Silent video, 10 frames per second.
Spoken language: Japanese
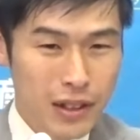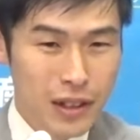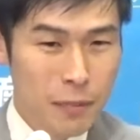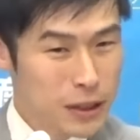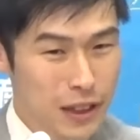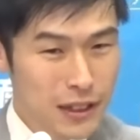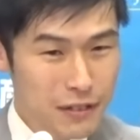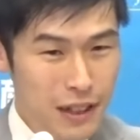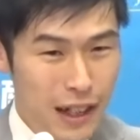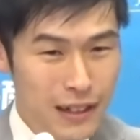ぱり政
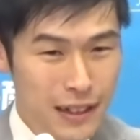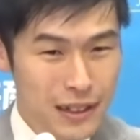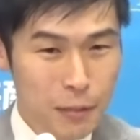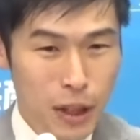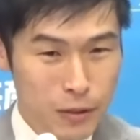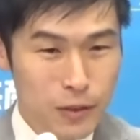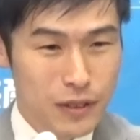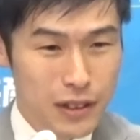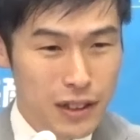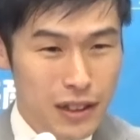策に反映してもらうと、
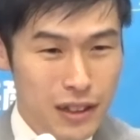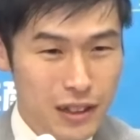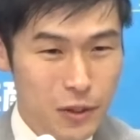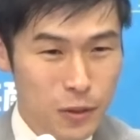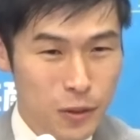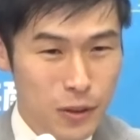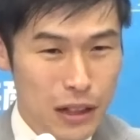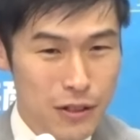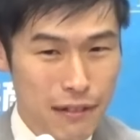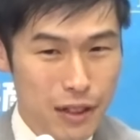その
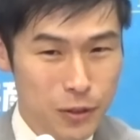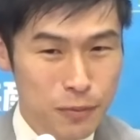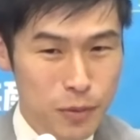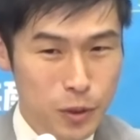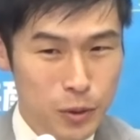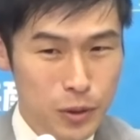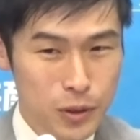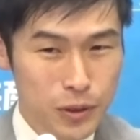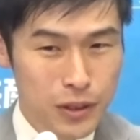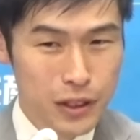買う側の、購入
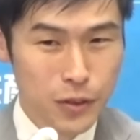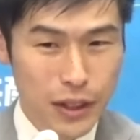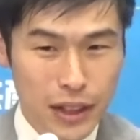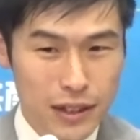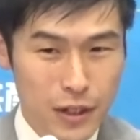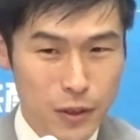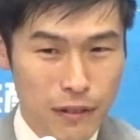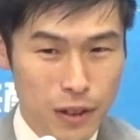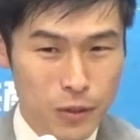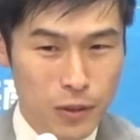する企業や団体の
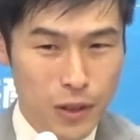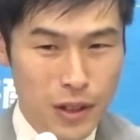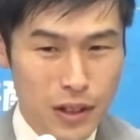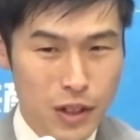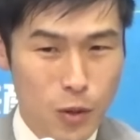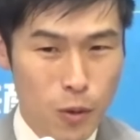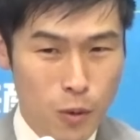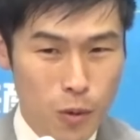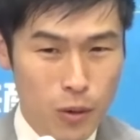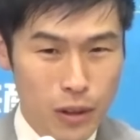側の意
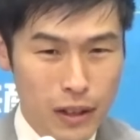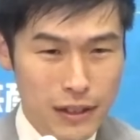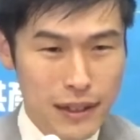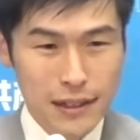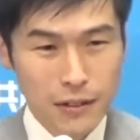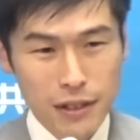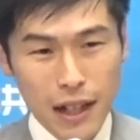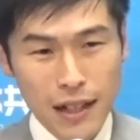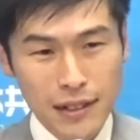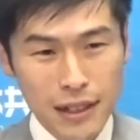向を政策に
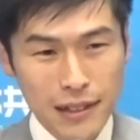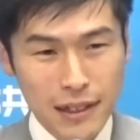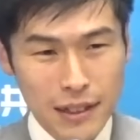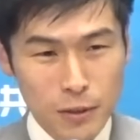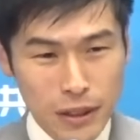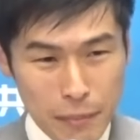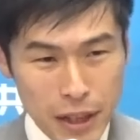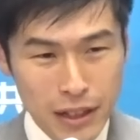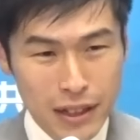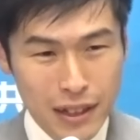反映させるため
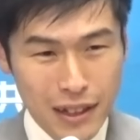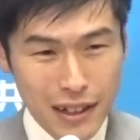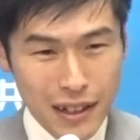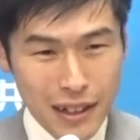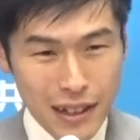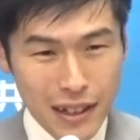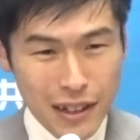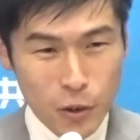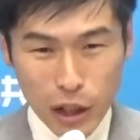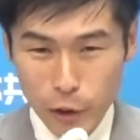に
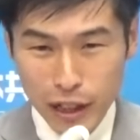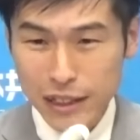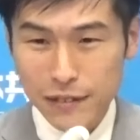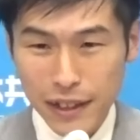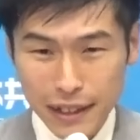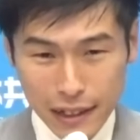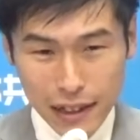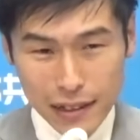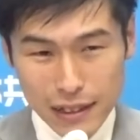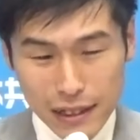お金を出すわけ
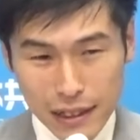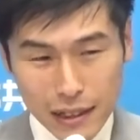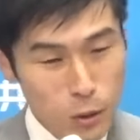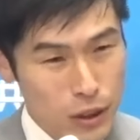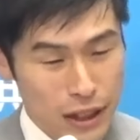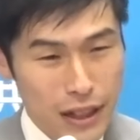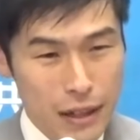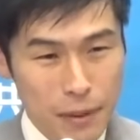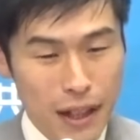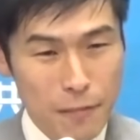で、そうでなけ
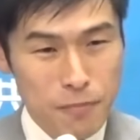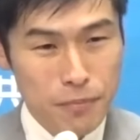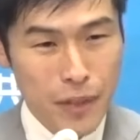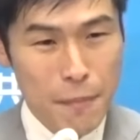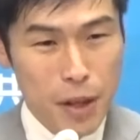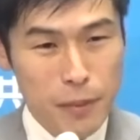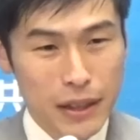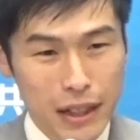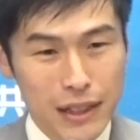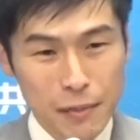れば、何百
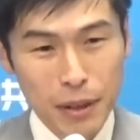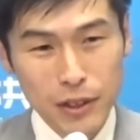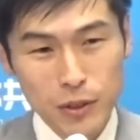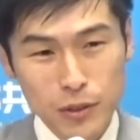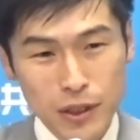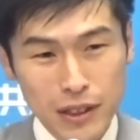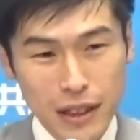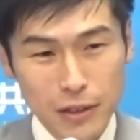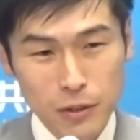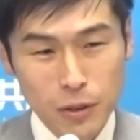万何千万という金
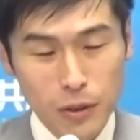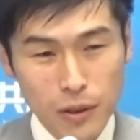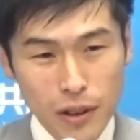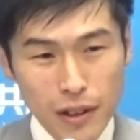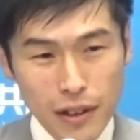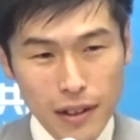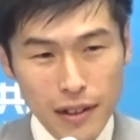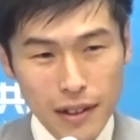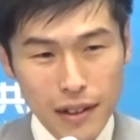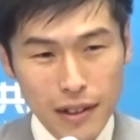額を、
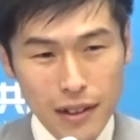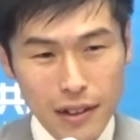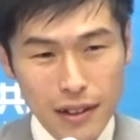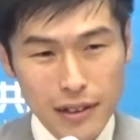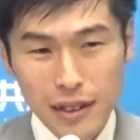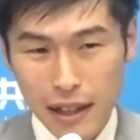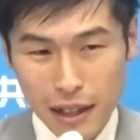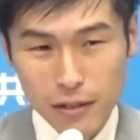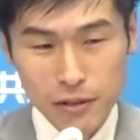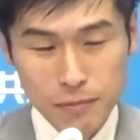えー、支
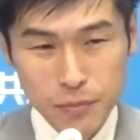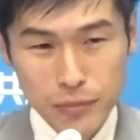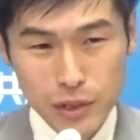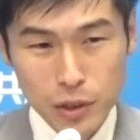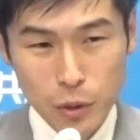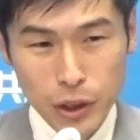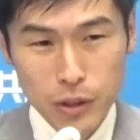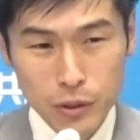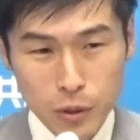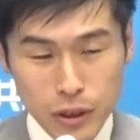払うその理
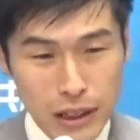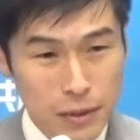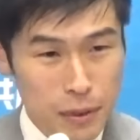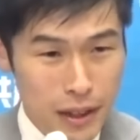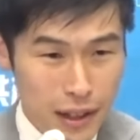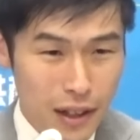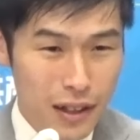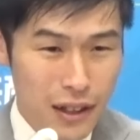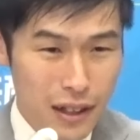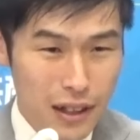由の説明
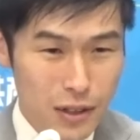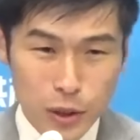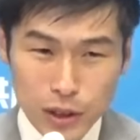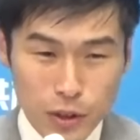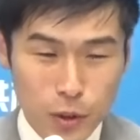がそれぞれ